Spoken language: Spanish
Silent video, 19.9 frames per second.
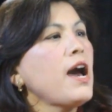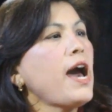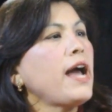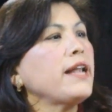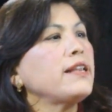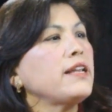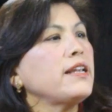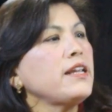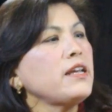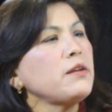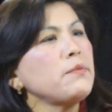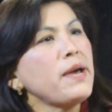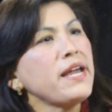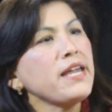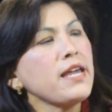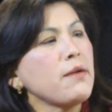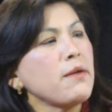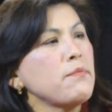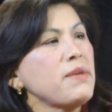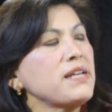a tener
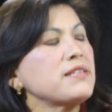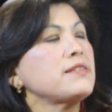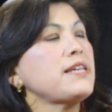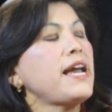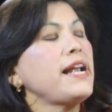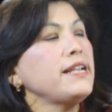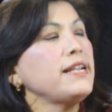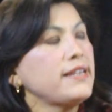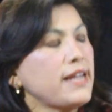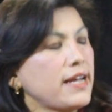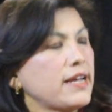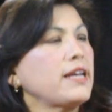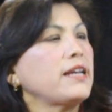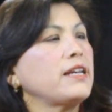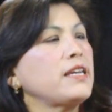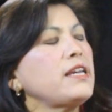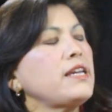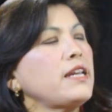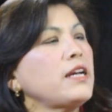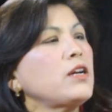vallas más altas
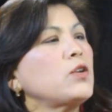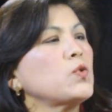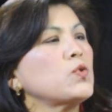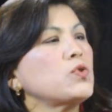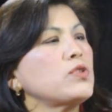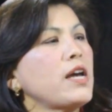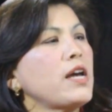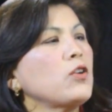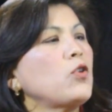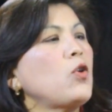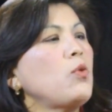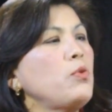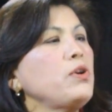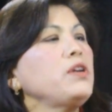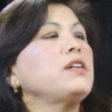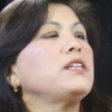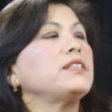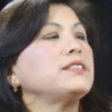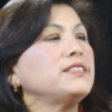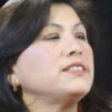que quiere cruzar como
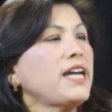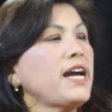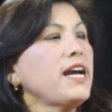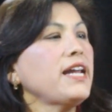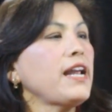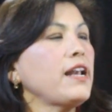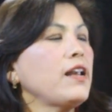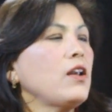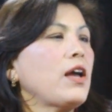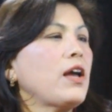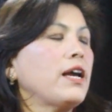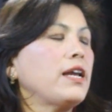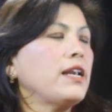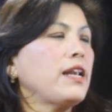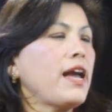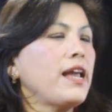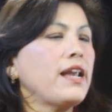ingresar a la,